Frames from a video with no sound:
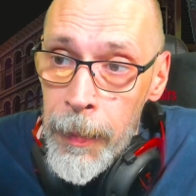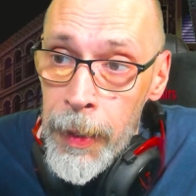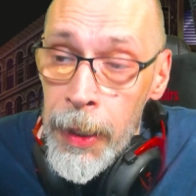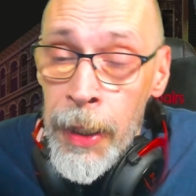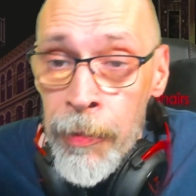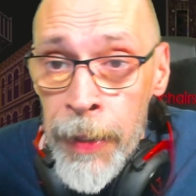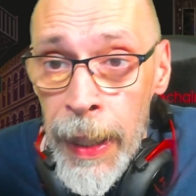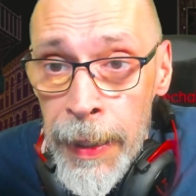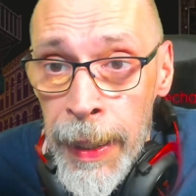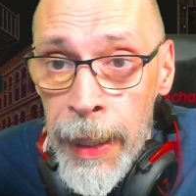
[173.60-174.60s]
Ils vont
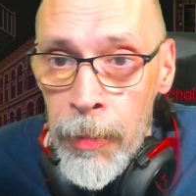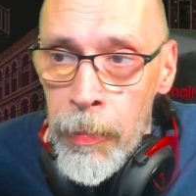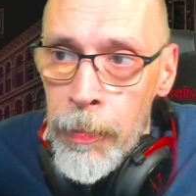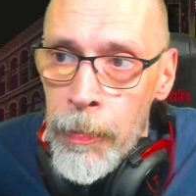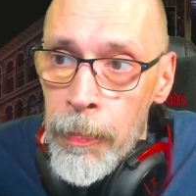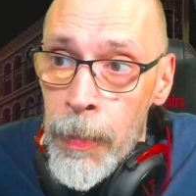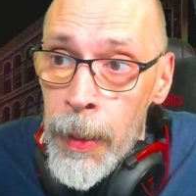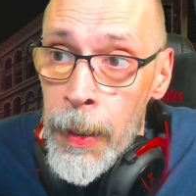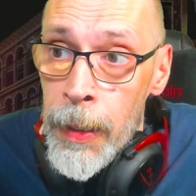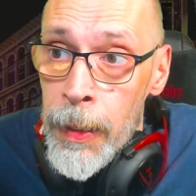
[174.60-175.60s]
gagner
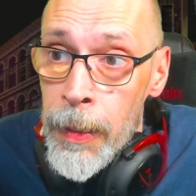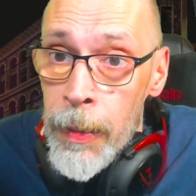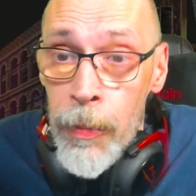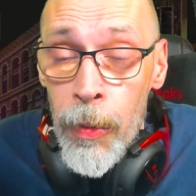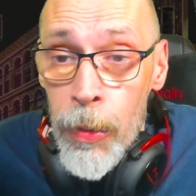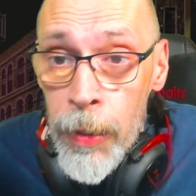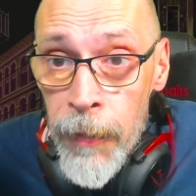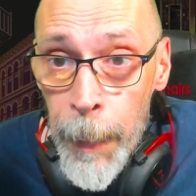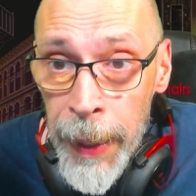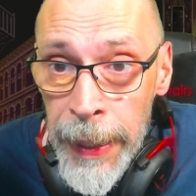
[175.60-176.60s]
dans le coût de
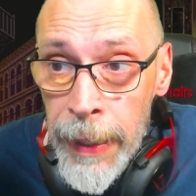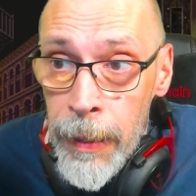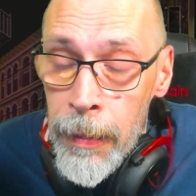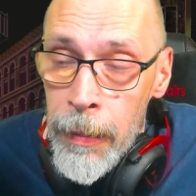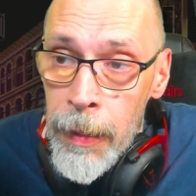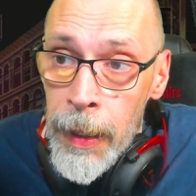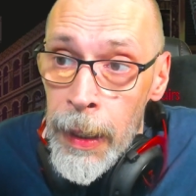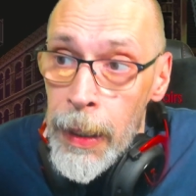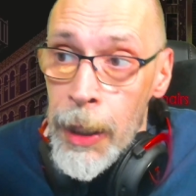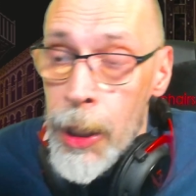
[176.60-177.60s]
fabrique.
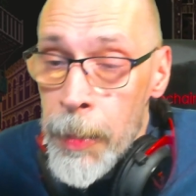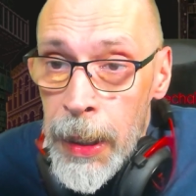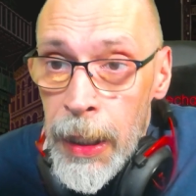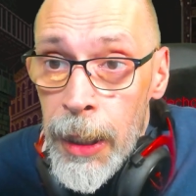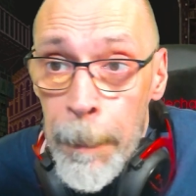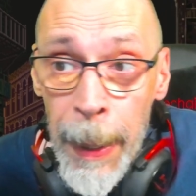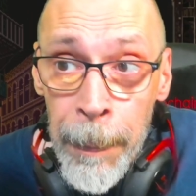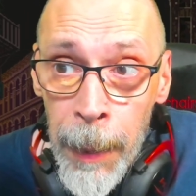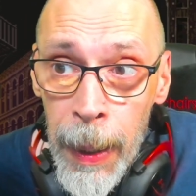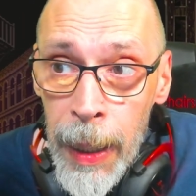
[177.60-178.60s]
Et tu me dis, a pas de
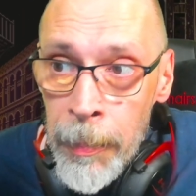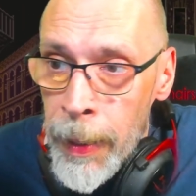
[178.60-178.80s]
problème.